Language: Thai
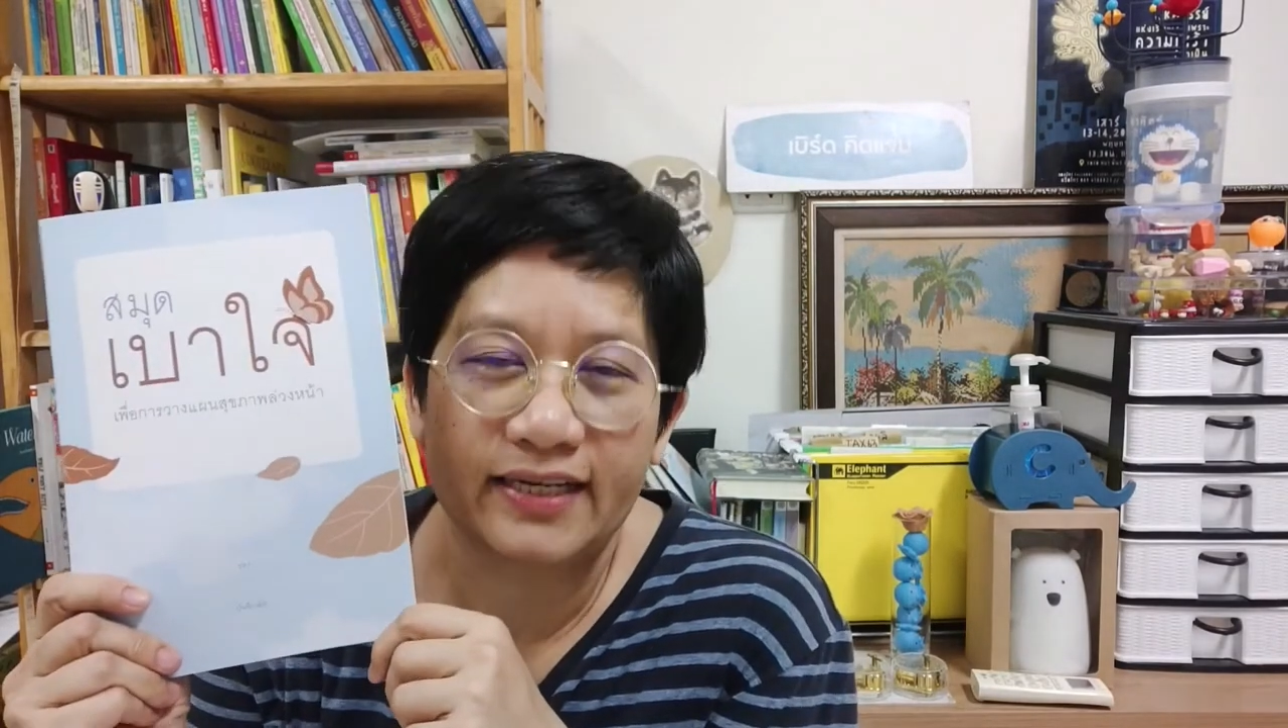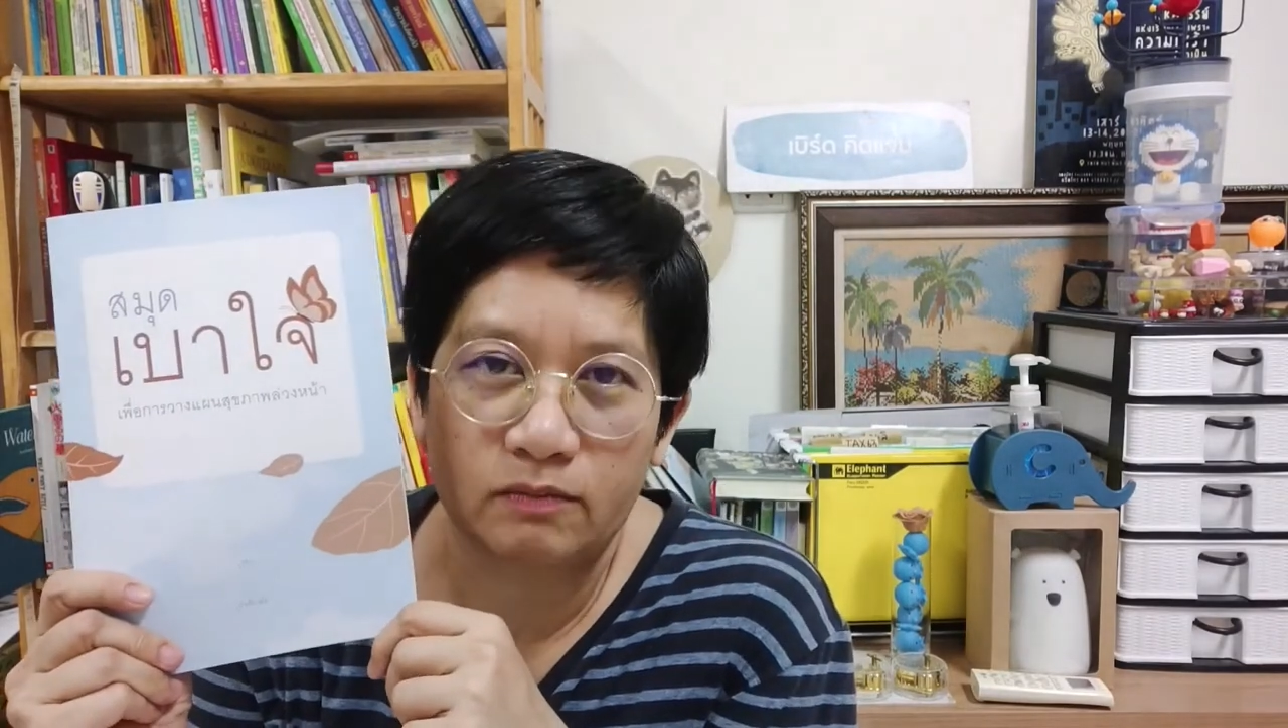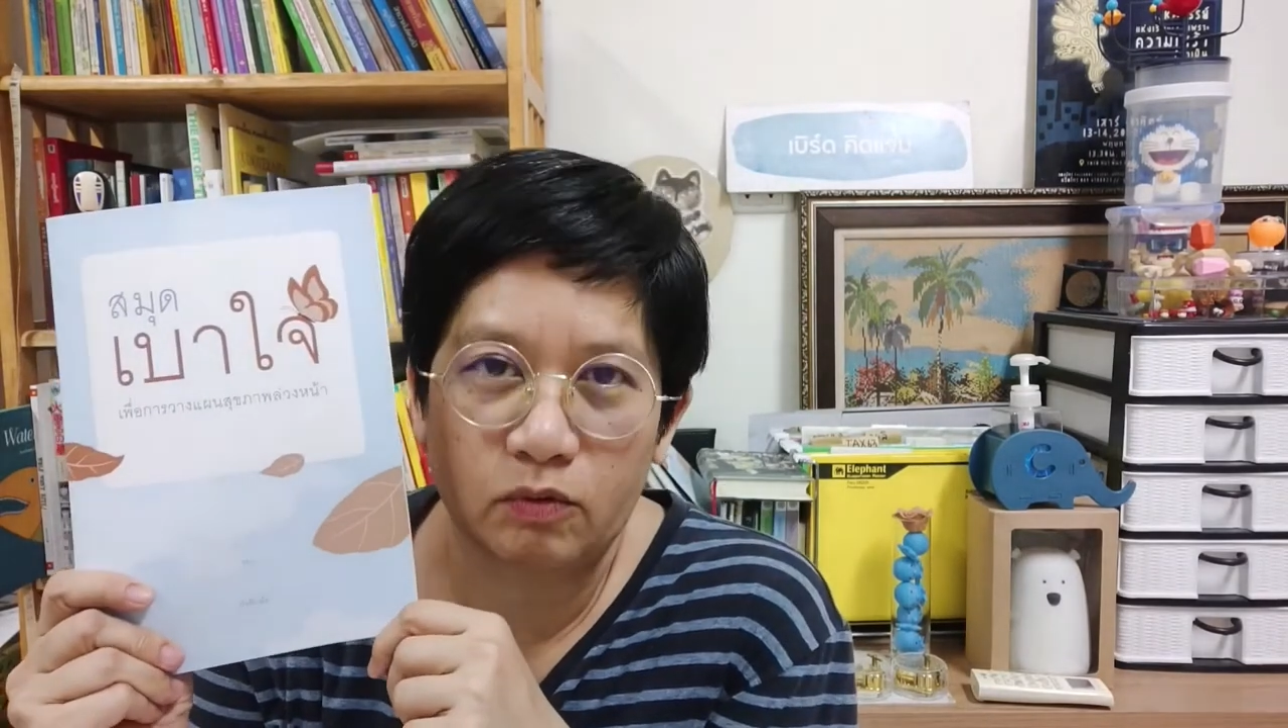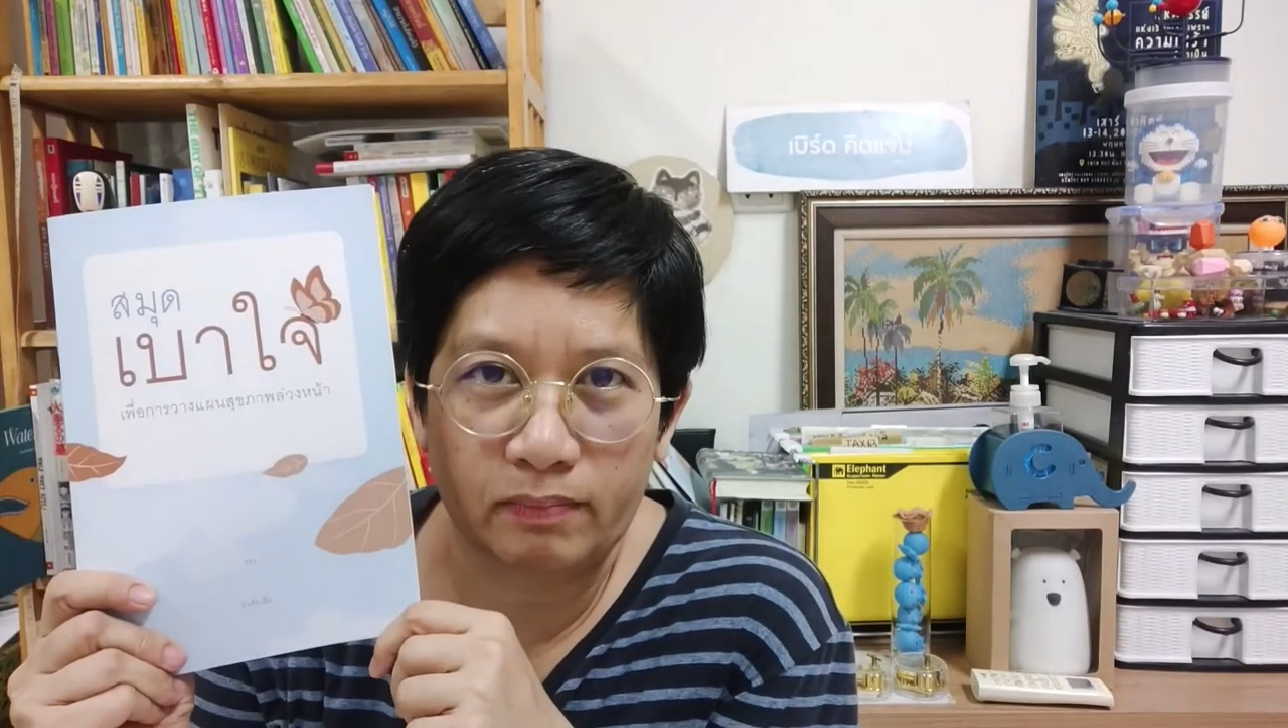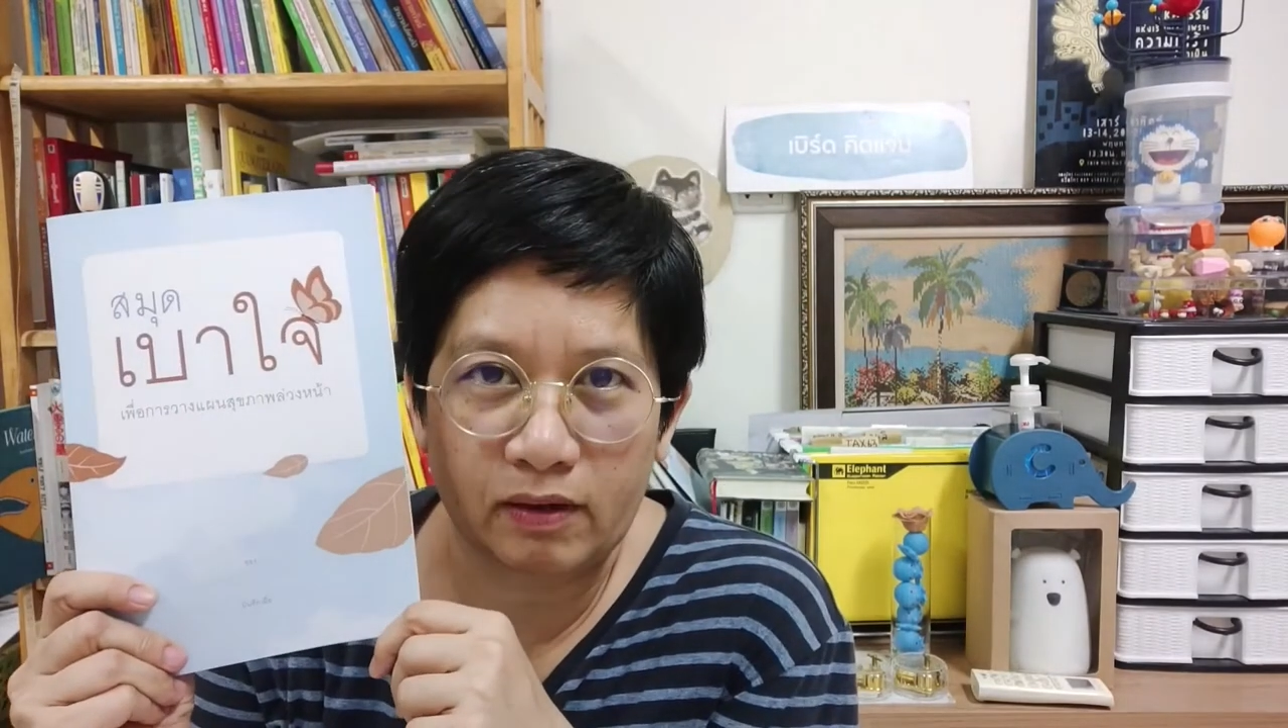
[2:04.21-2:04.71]
ส
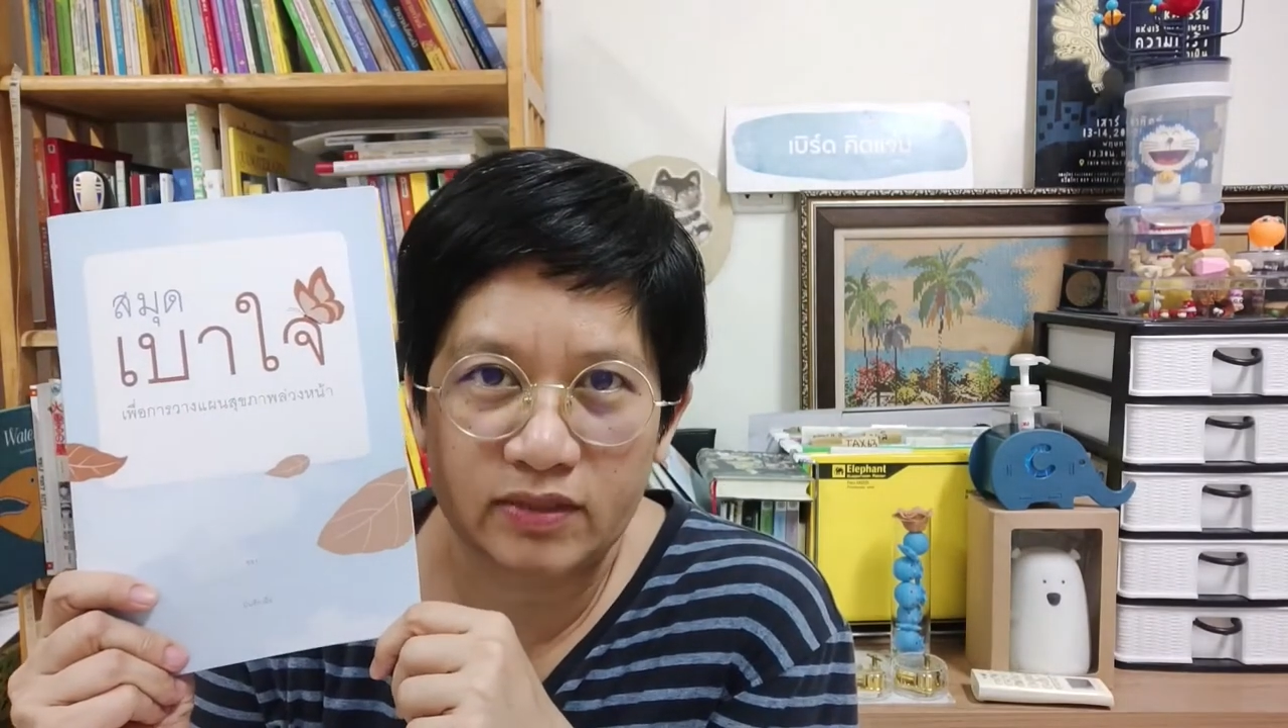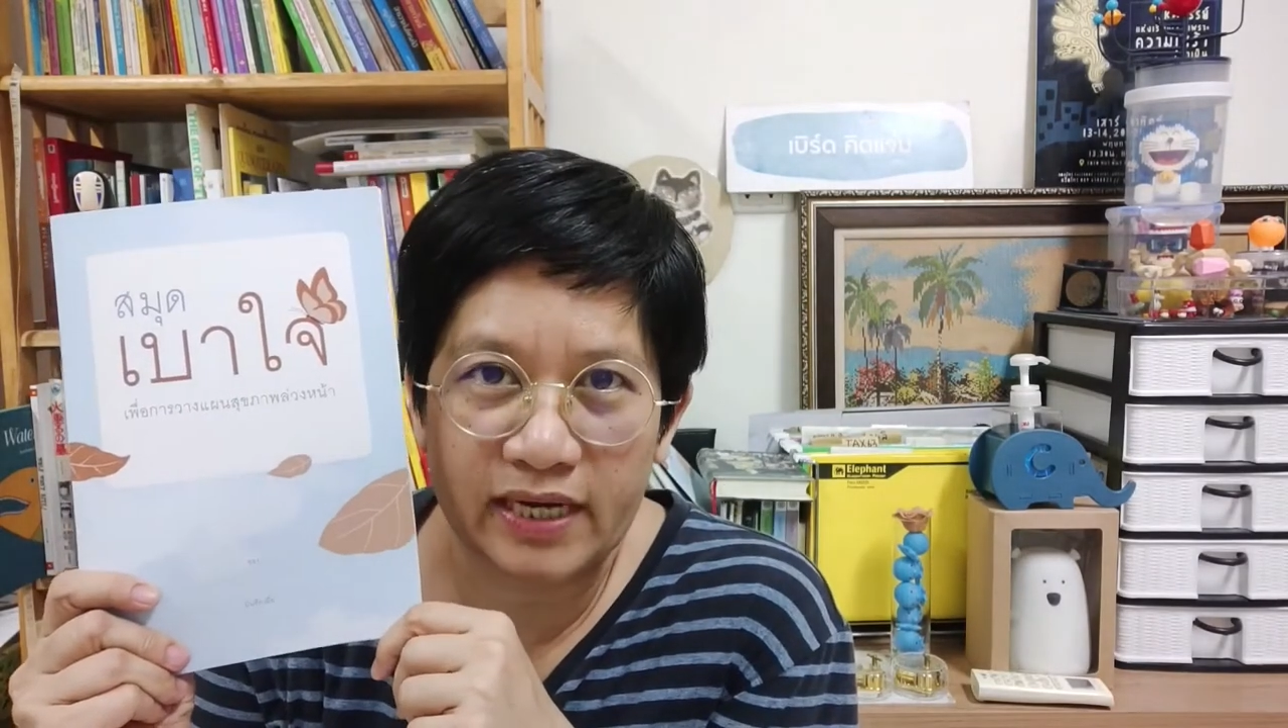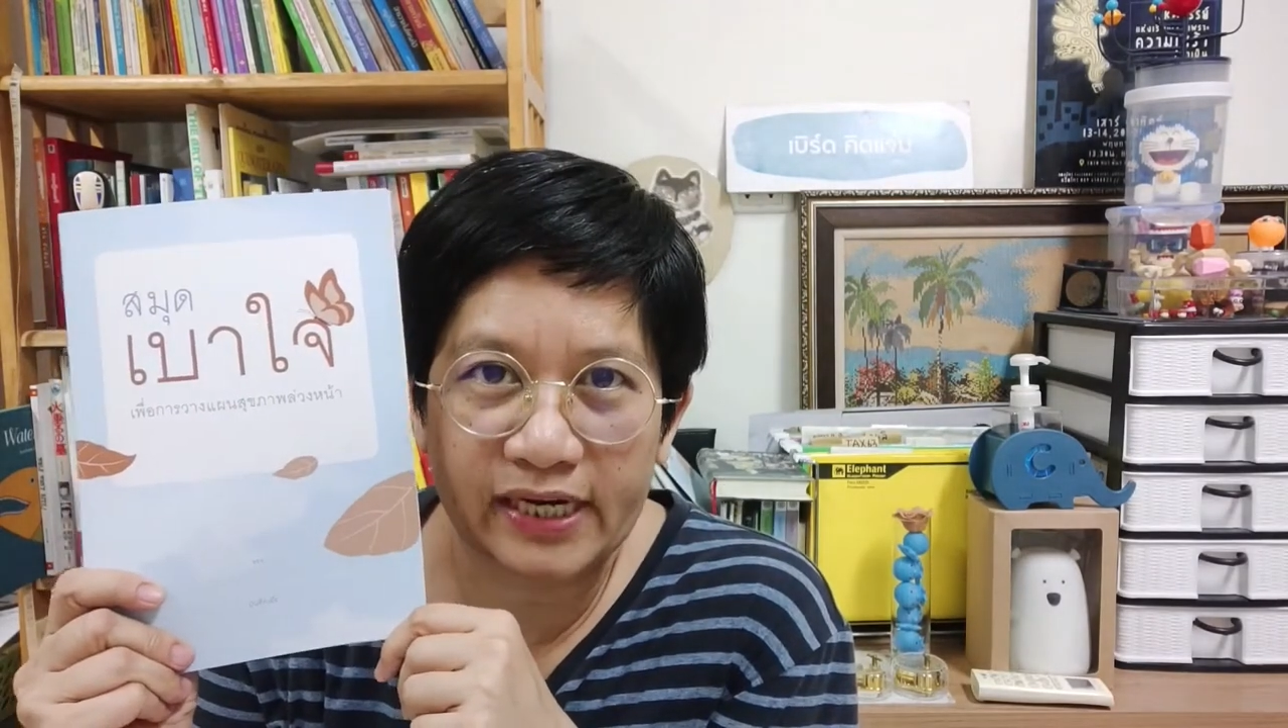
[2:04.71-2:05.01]
มุดเบาใจ